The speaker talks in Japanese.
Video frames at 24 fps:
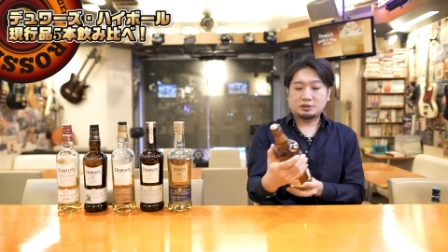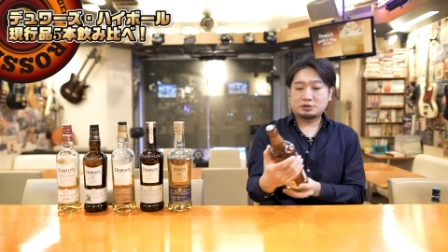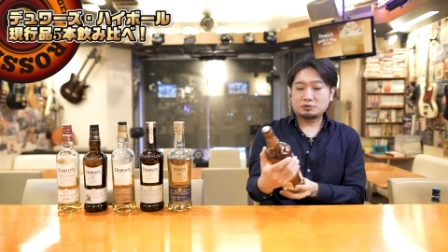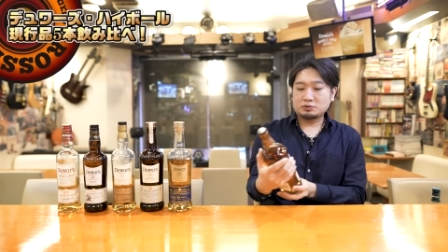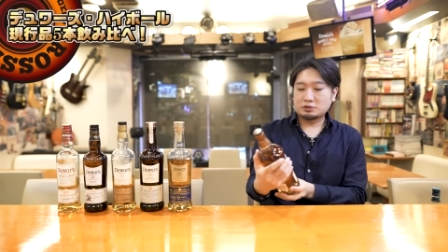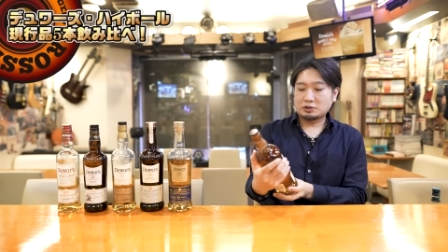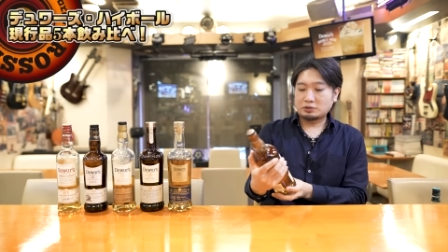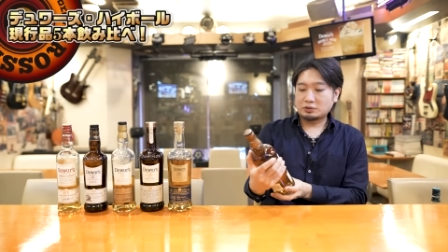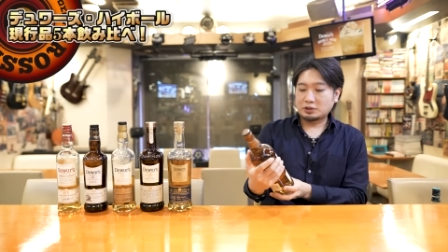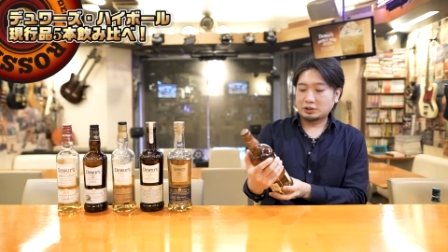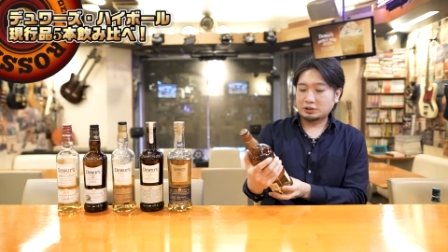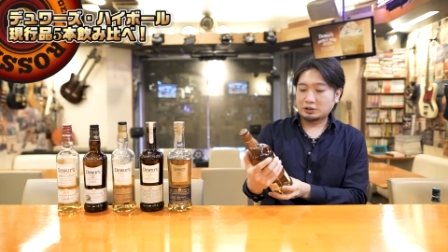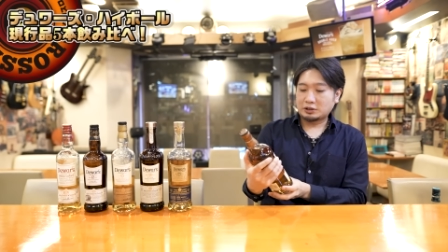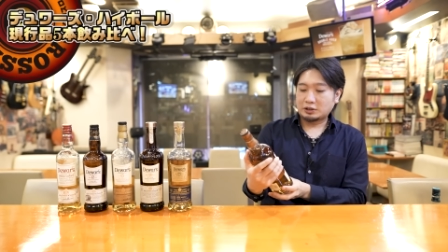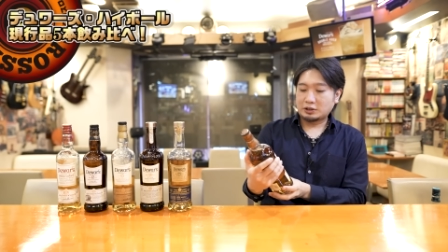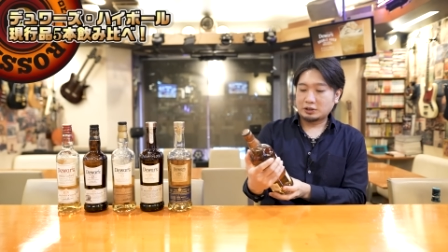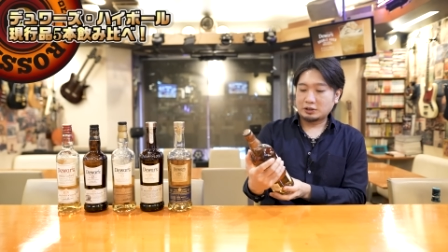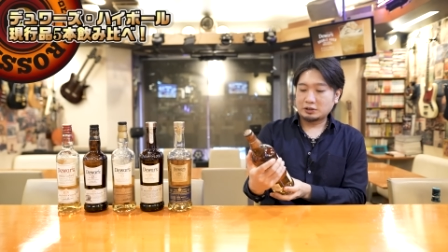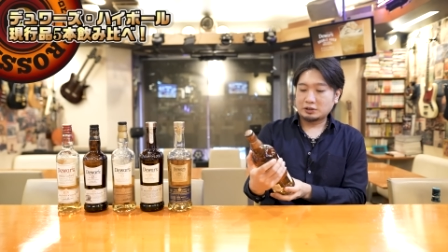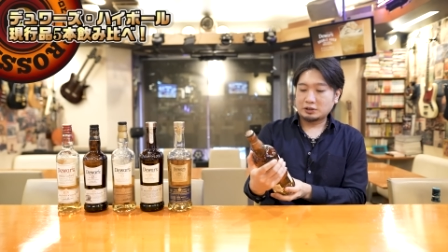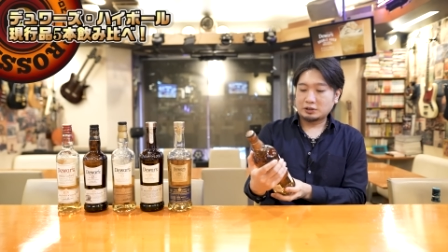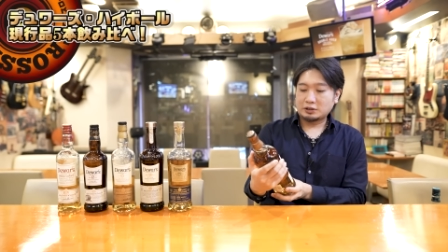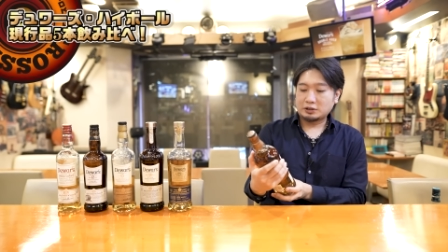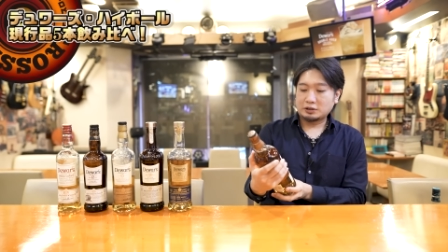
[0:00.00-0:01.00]
聴者の方か
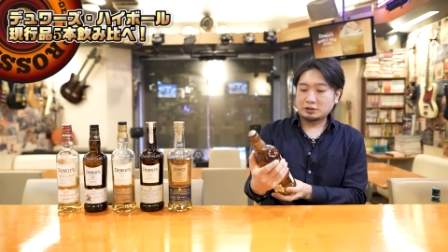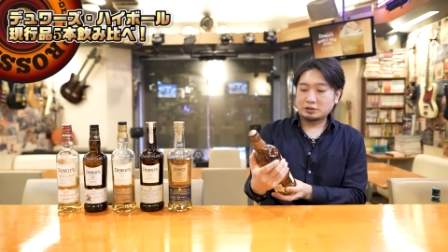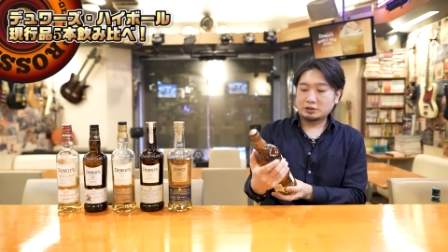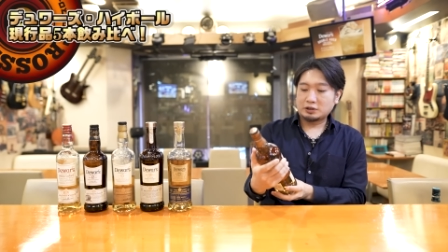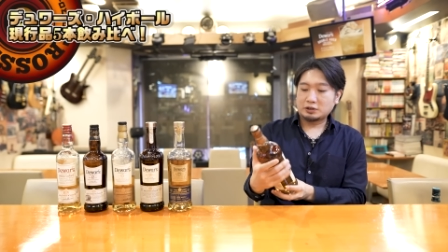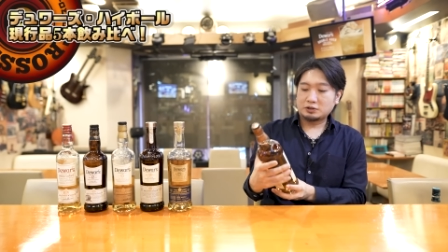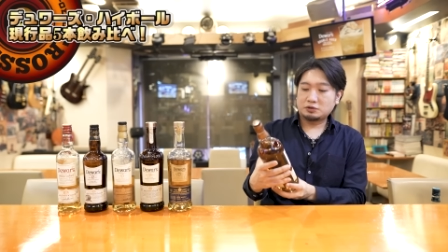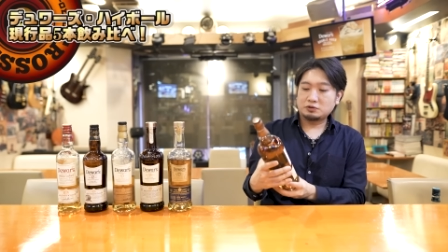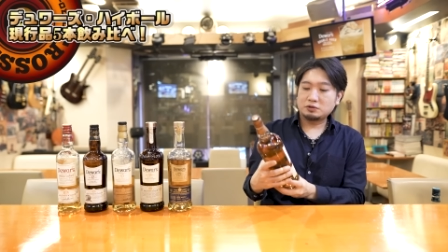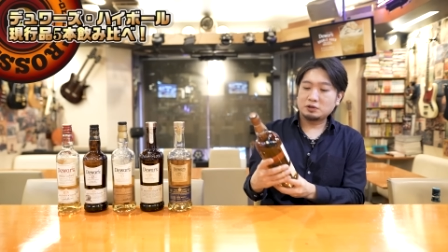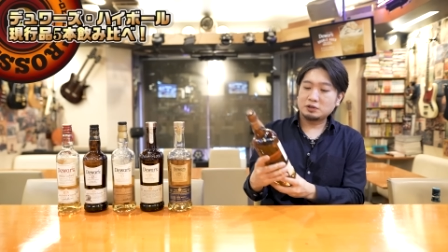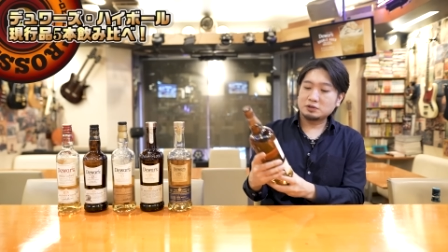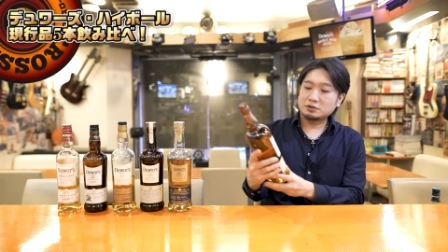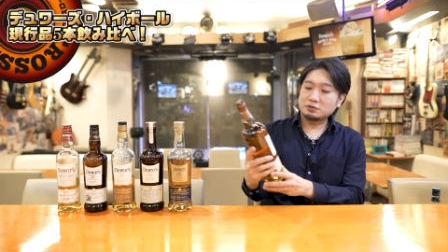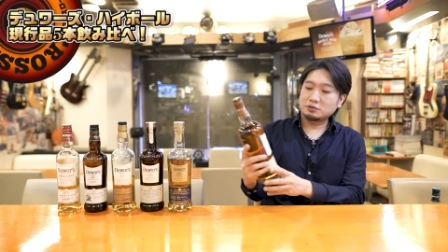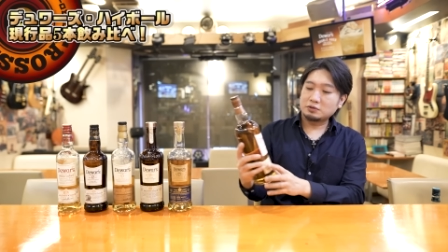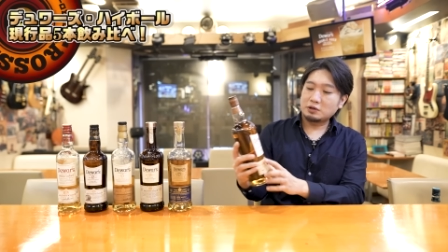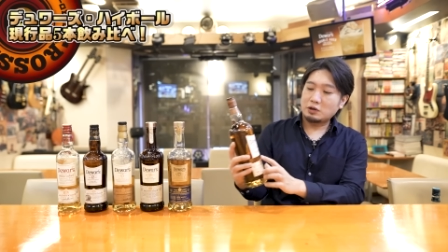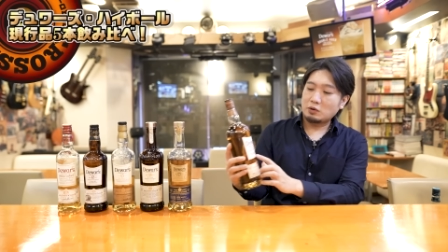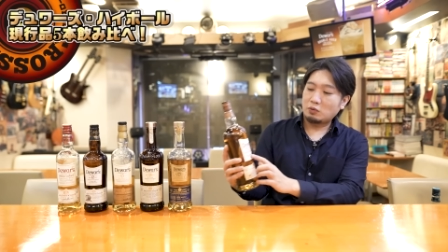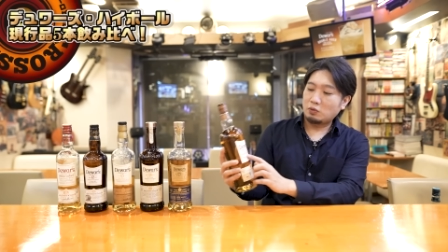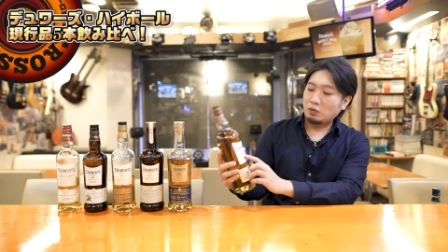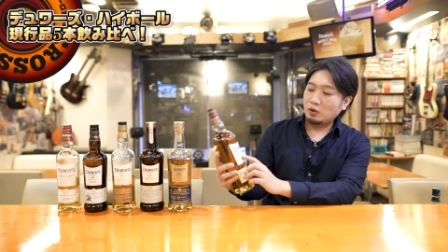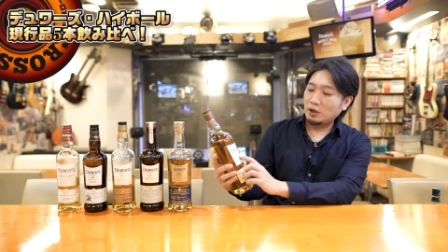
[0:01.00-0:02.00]
らいただいたデュアーズの、
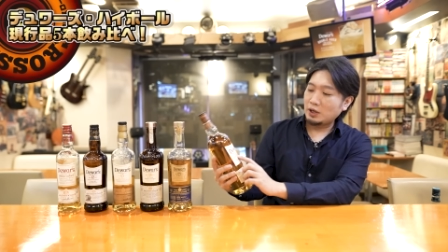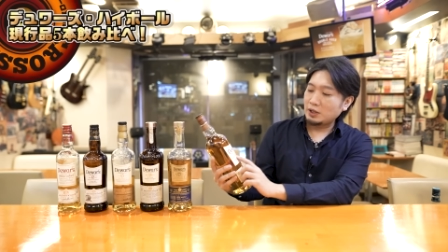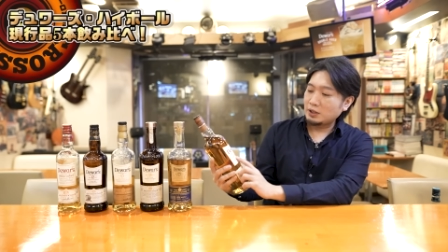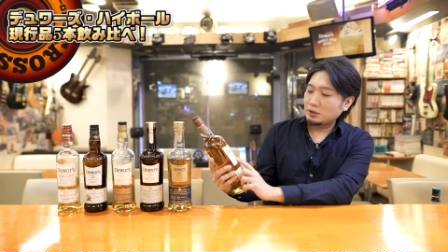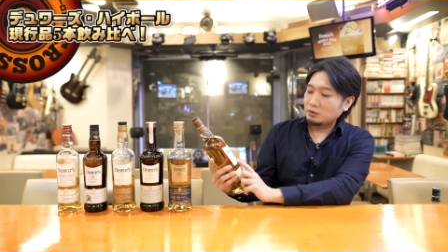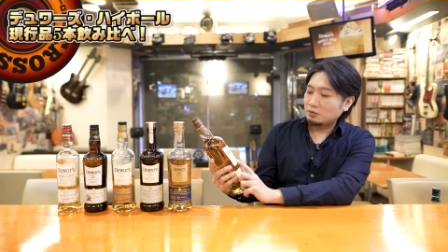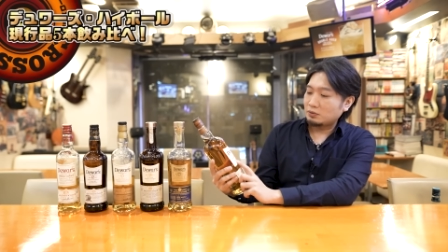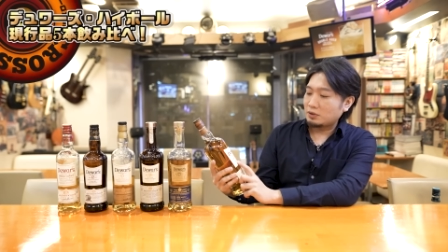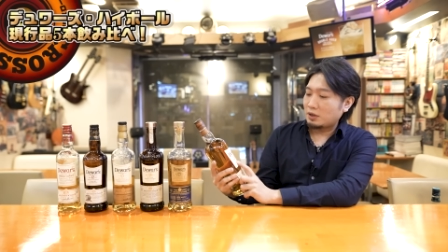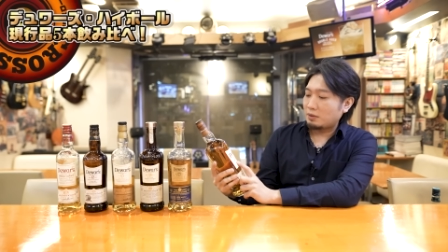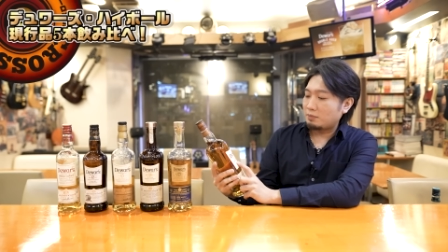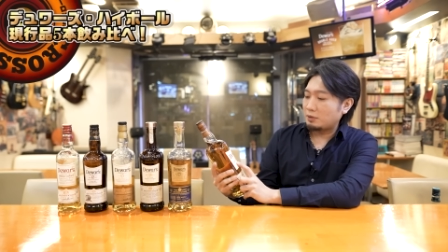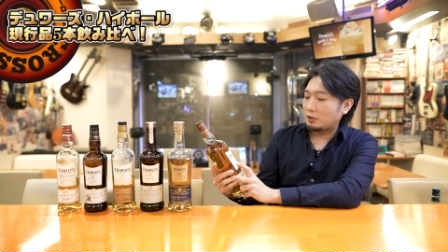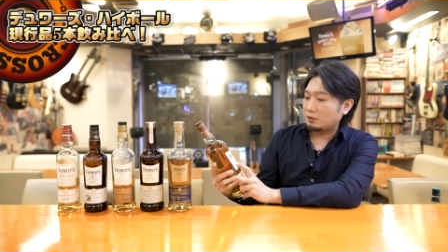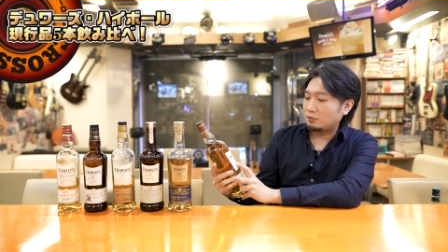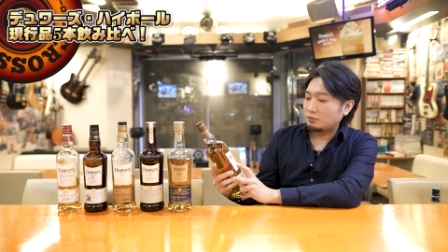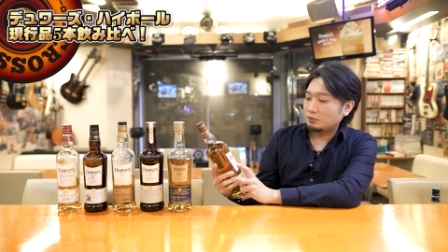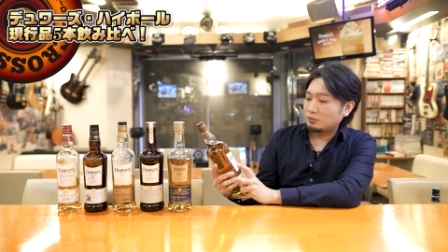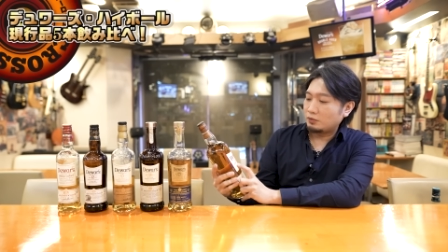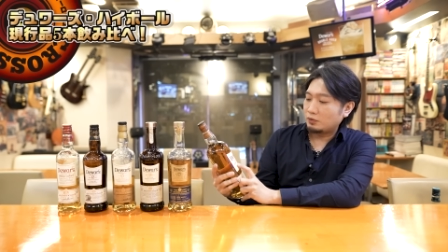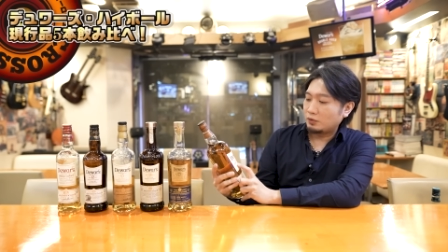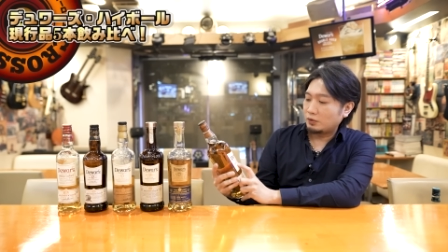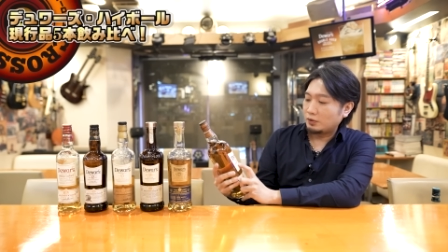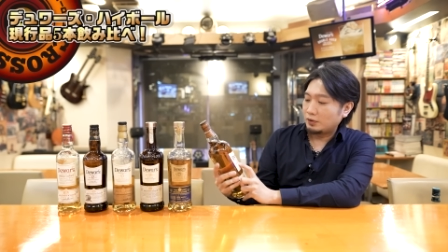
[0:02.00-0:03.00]
ね、ホワイトラベル
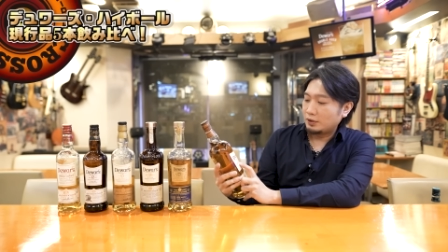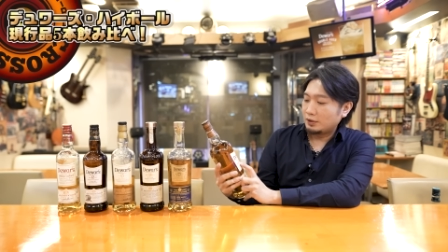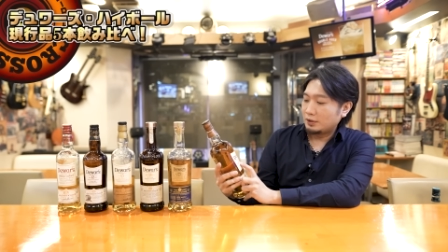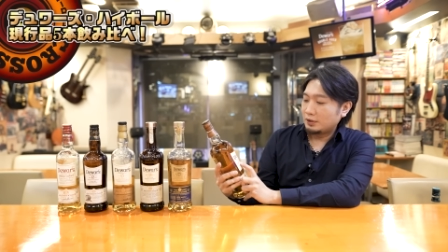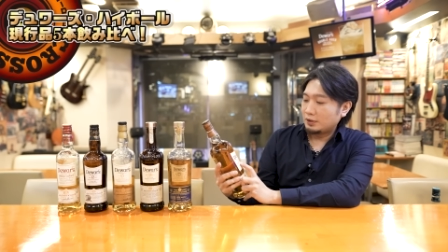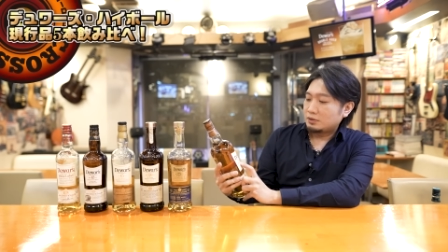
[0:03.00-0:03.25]
の